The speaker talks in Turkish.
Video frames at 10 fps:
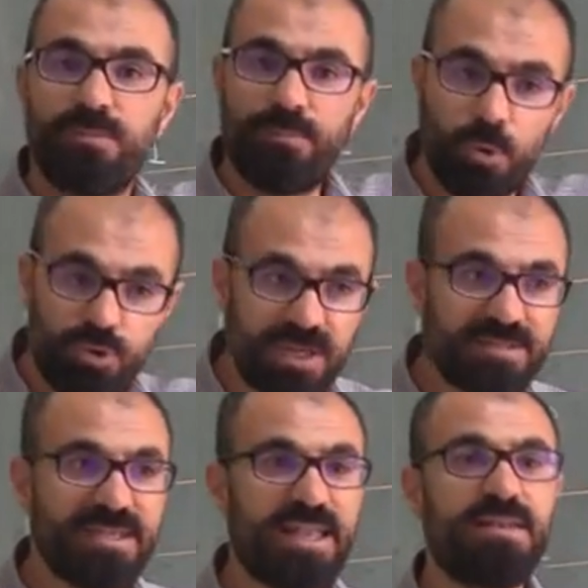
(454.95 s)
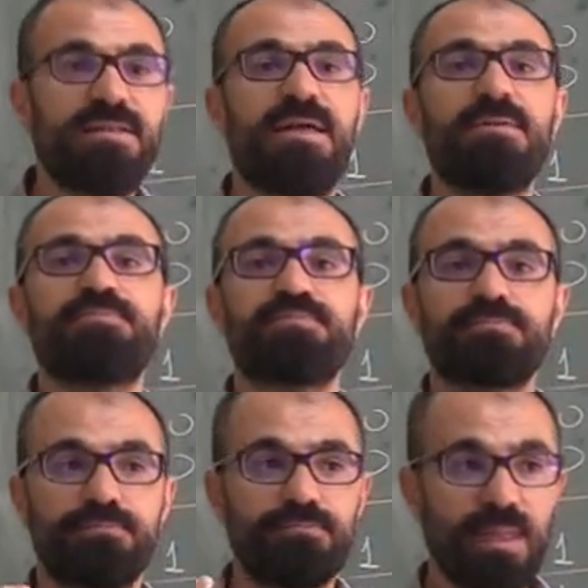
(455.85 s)
potansiyelini de
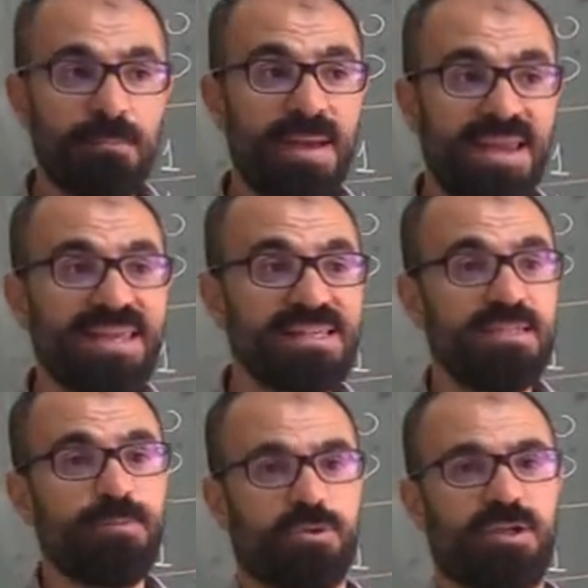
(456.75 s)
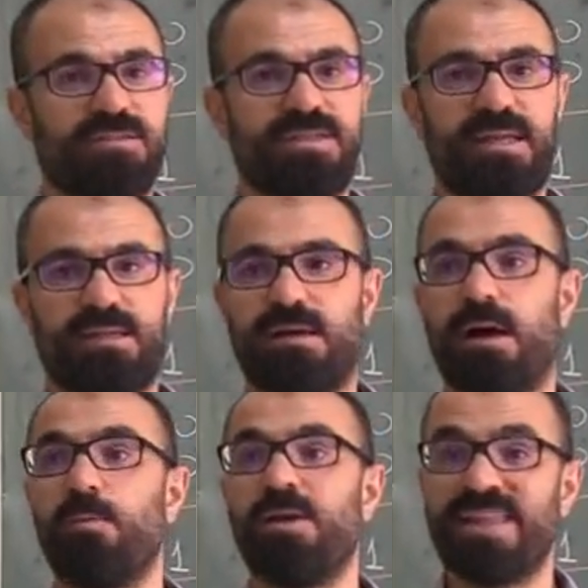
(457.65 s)
merkezil potansiyel
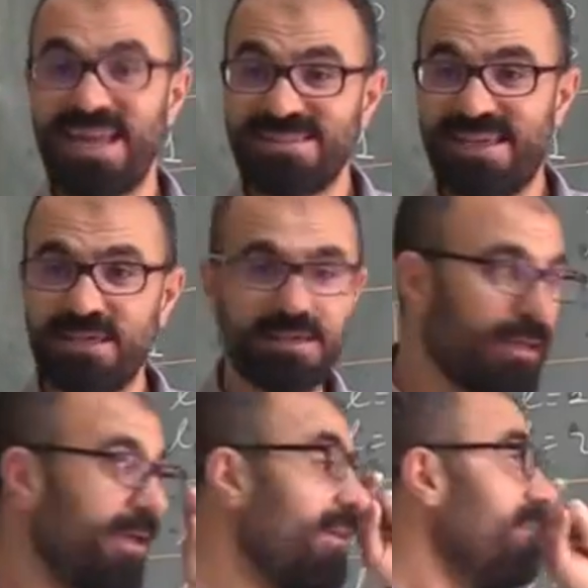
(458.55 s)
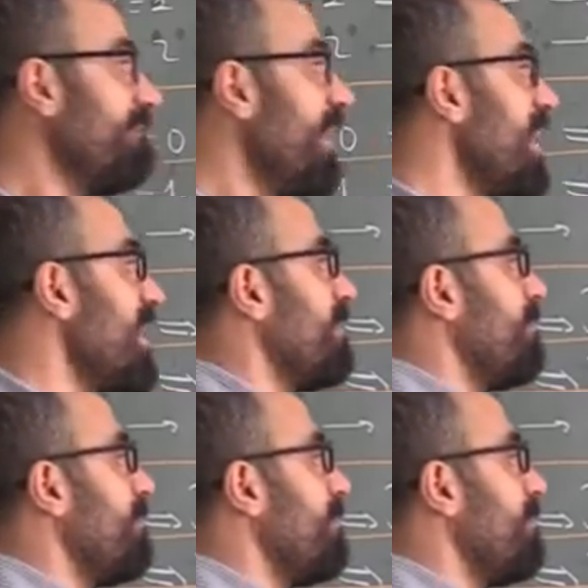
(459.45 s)
kabul edersek ve